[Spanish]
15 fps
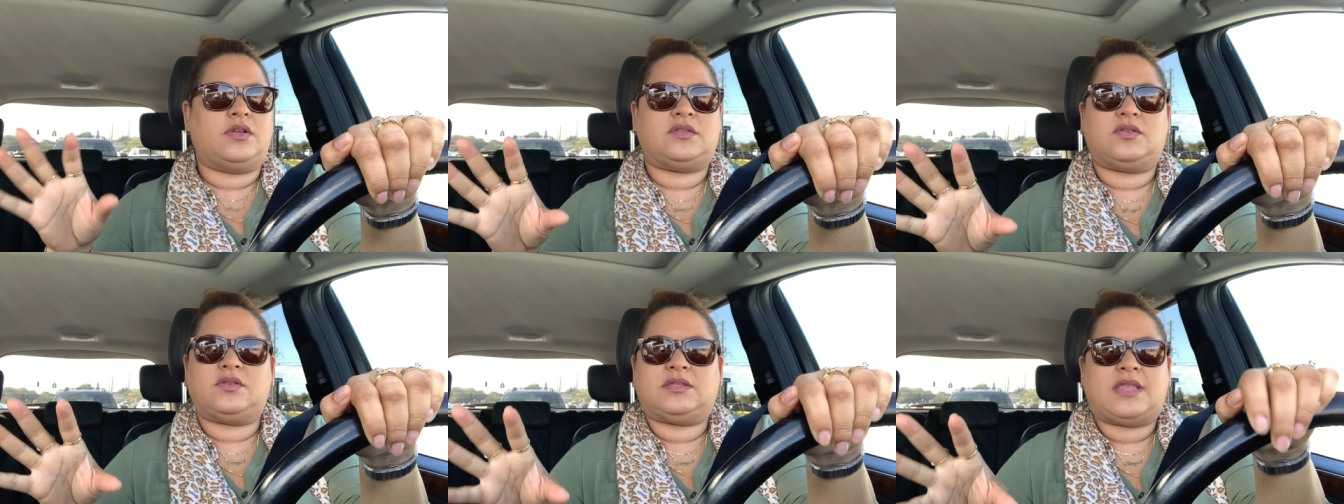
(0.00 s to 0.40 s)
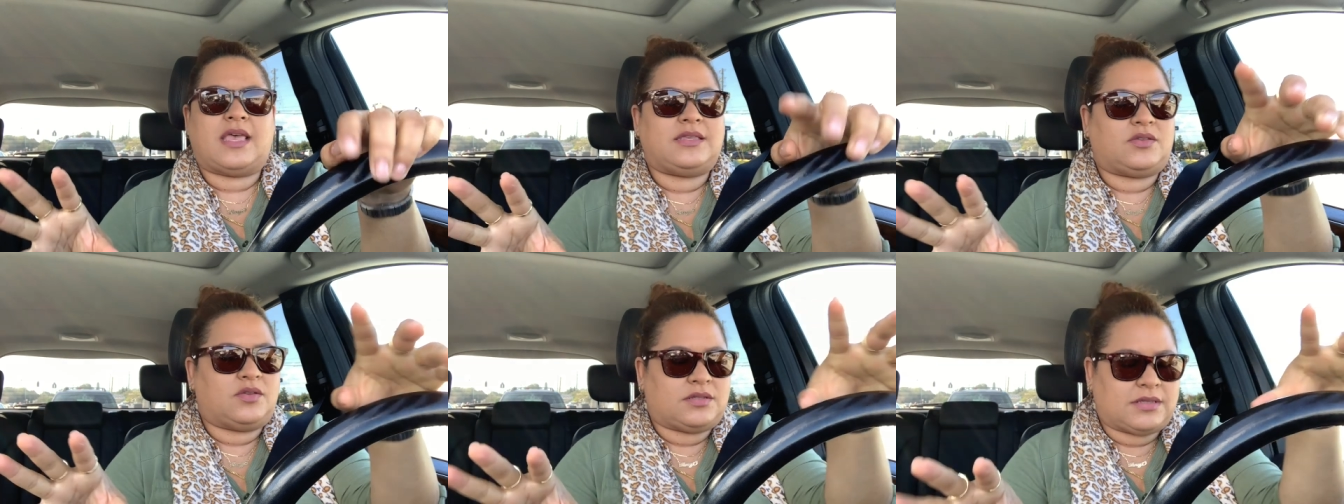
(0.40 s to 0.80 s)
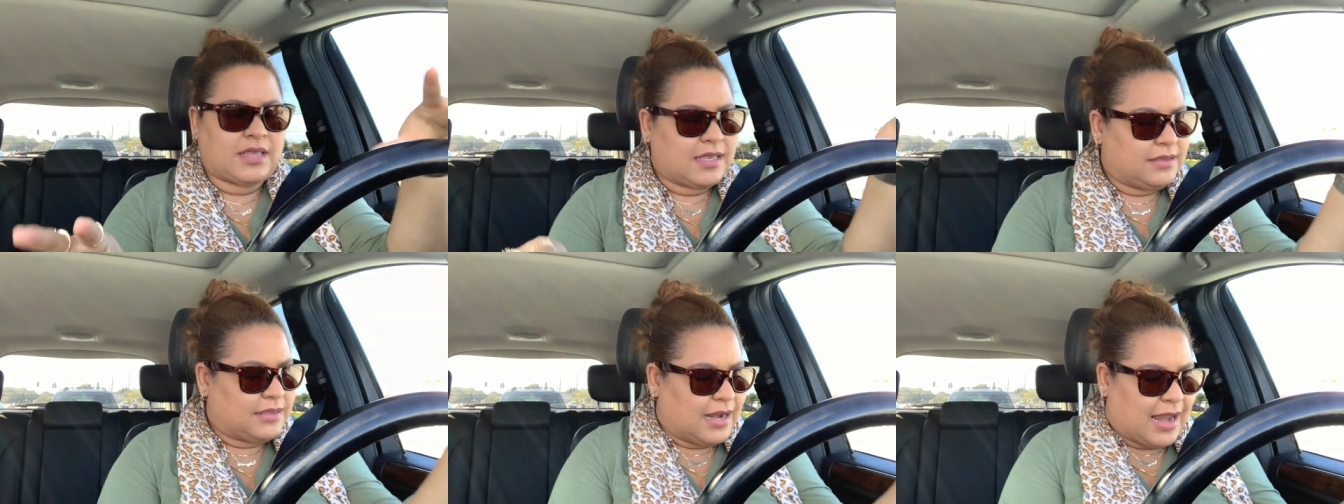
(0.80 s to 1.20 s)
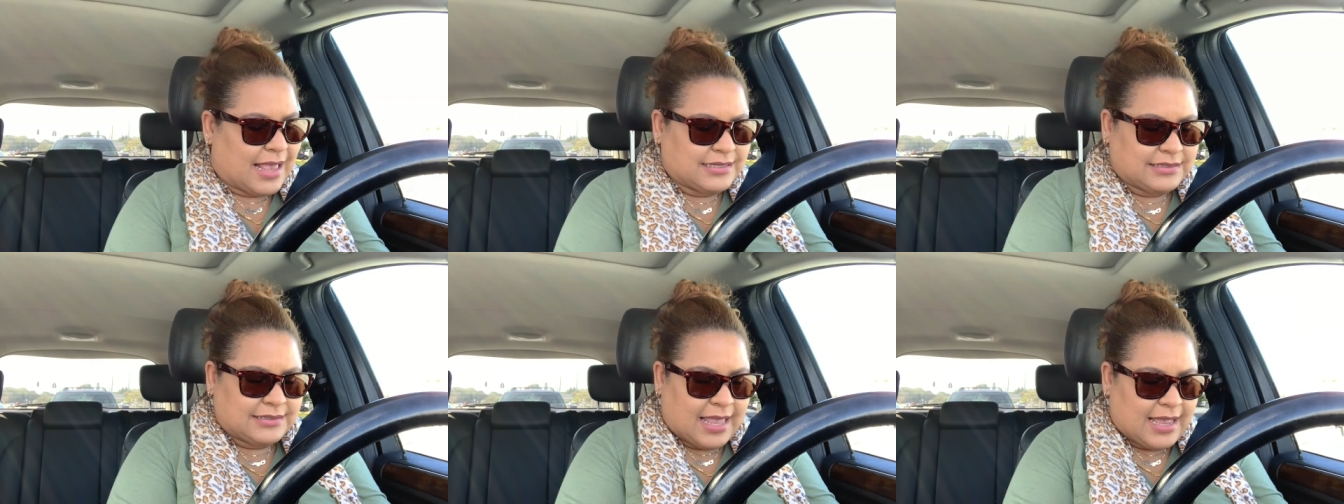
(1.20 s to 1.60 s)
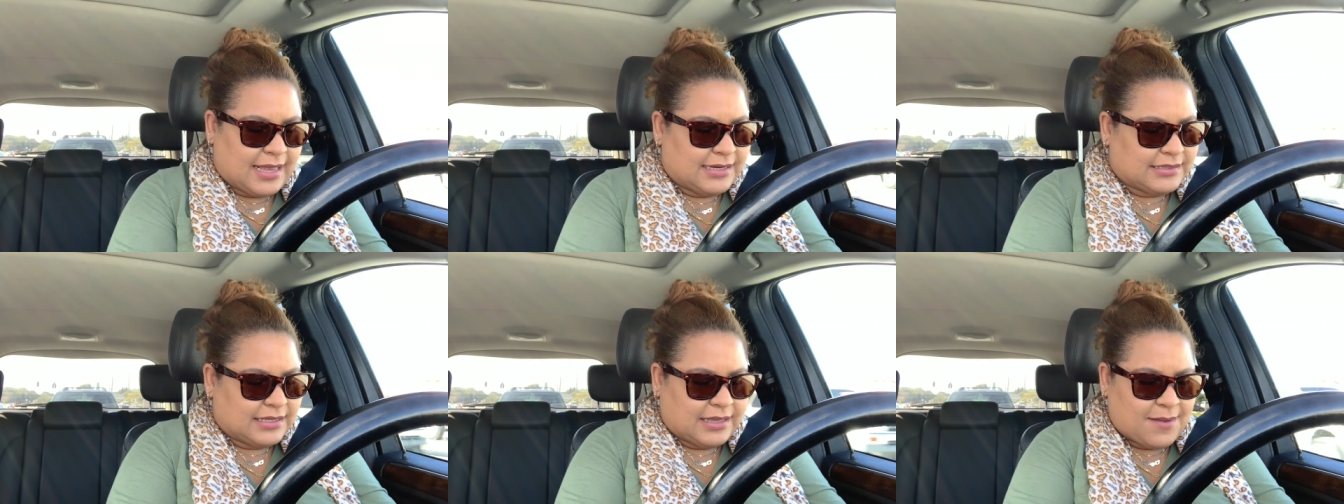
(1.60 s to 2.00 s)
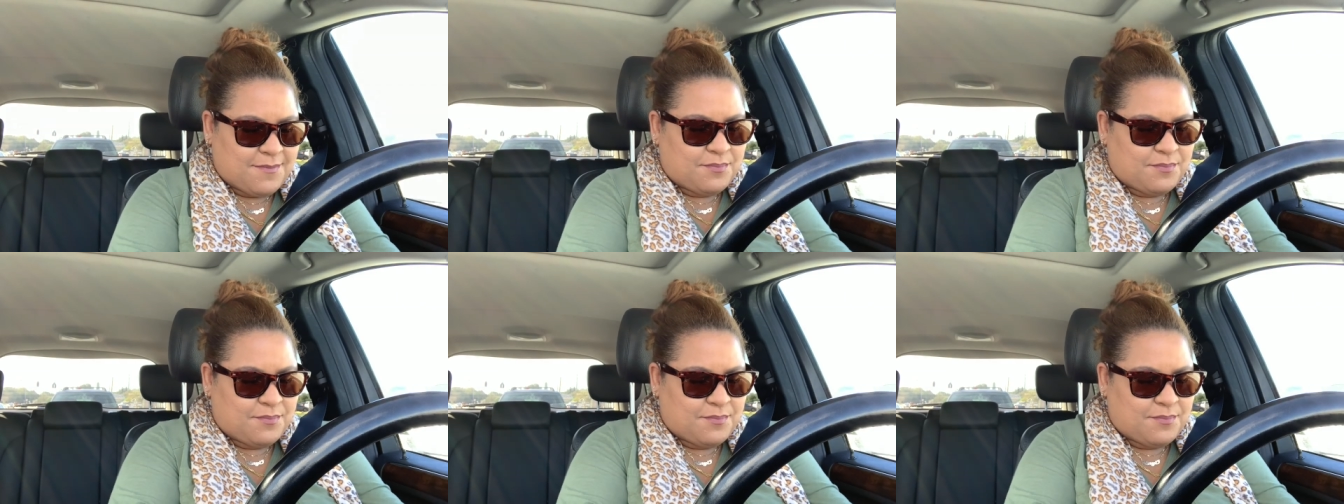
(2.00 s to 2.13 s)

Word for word: Eso, eso la sangre se te